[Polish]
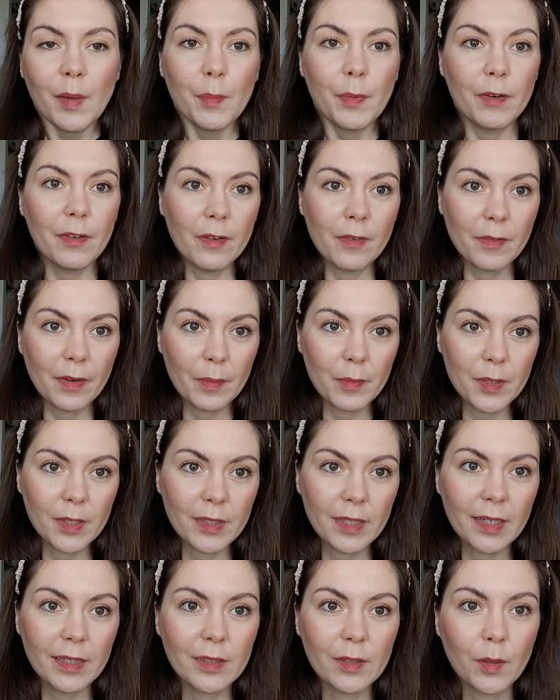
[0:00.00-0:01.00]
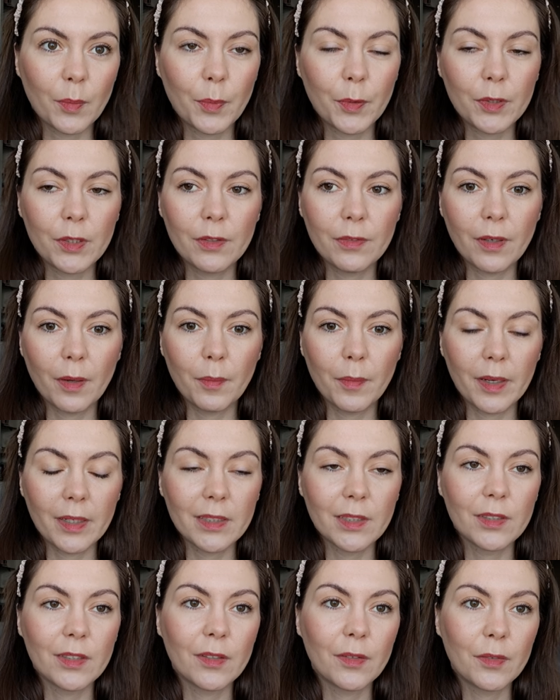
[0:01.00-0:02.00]
Powiem Wam, że teraz to podziwiam
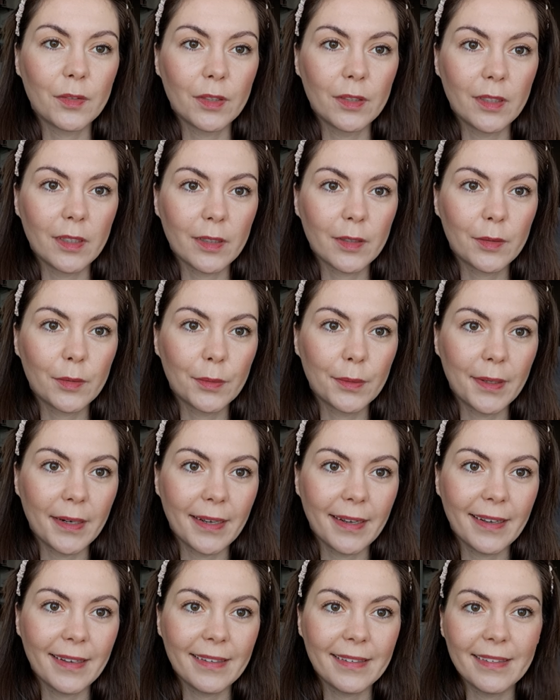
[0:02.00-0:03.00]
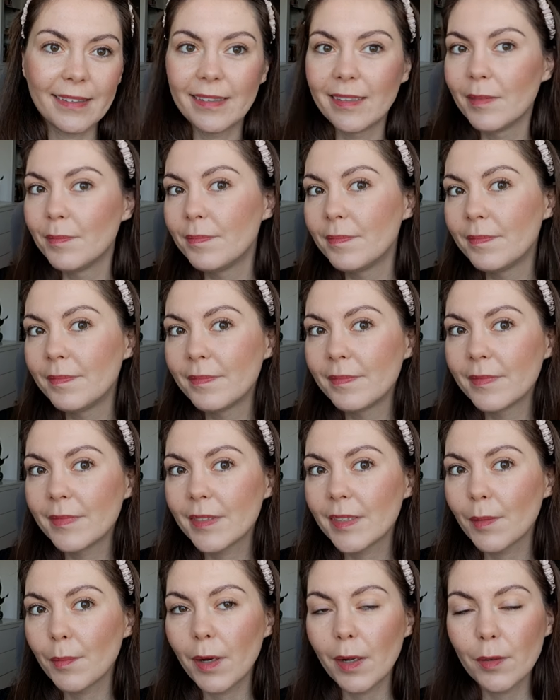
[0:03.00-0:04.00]
bardzo dziewczyny, które y,
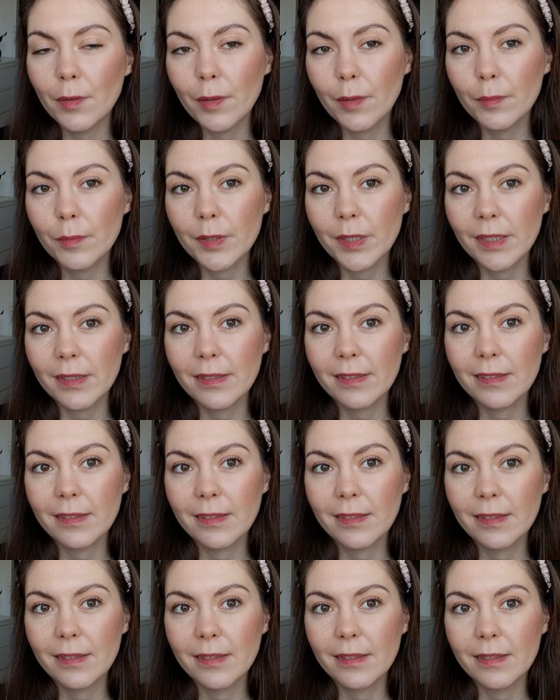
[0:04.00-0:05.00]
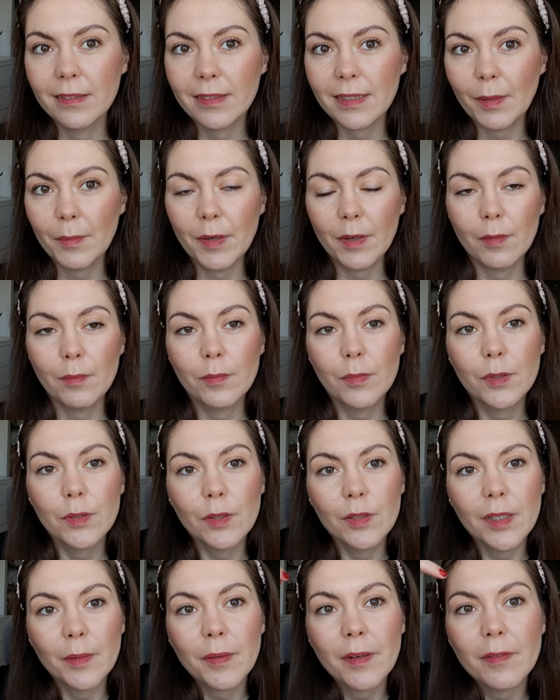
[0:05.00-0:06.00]
się malują przed y, kamerą, bo
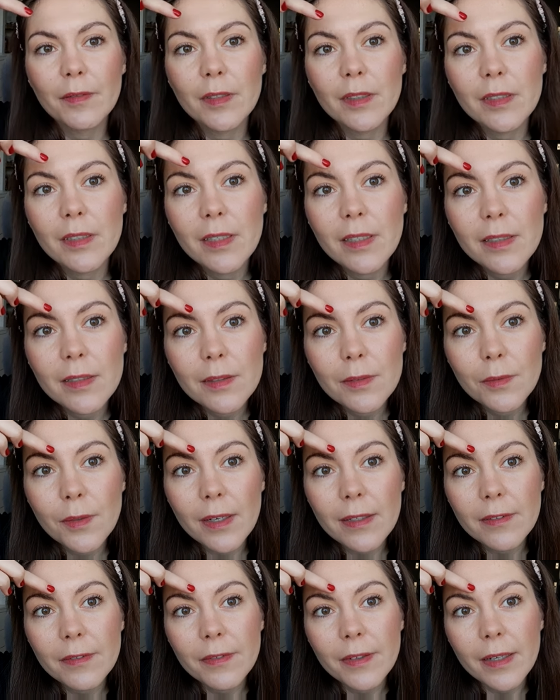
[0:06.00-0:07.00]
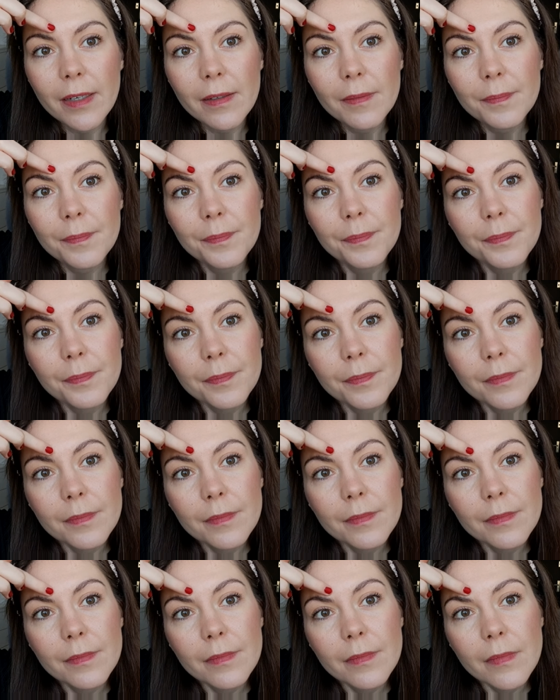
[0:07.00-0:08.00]
to naprawdę nie jest łatwe.
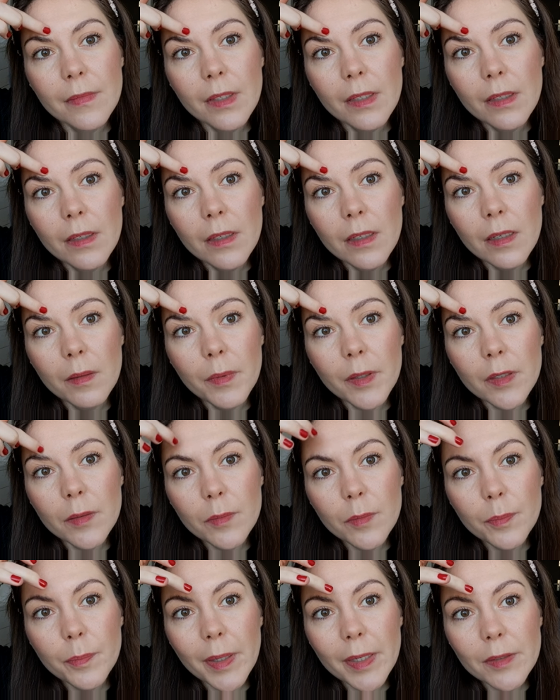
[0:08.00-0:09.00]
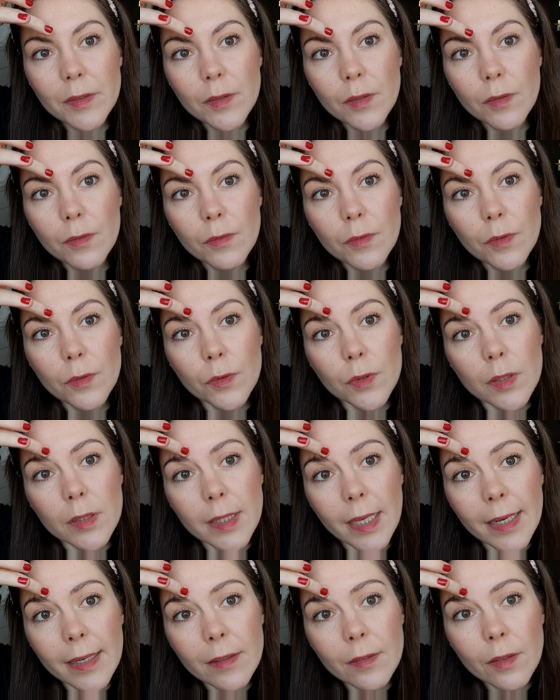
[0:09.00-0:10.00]
Chyba, że patrzą w
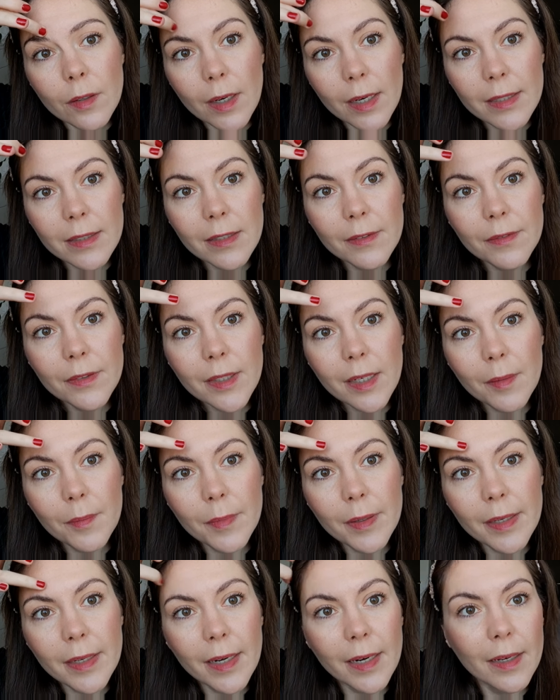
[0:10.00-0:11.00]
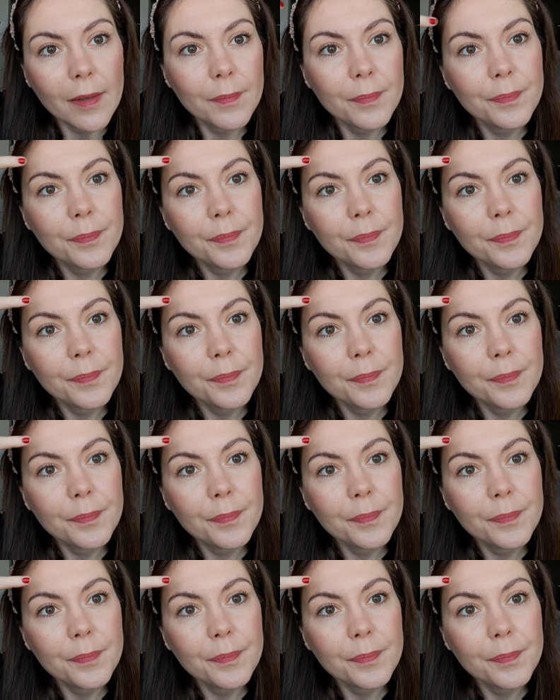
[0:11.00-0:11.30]
lusterko, a nie w kamerę.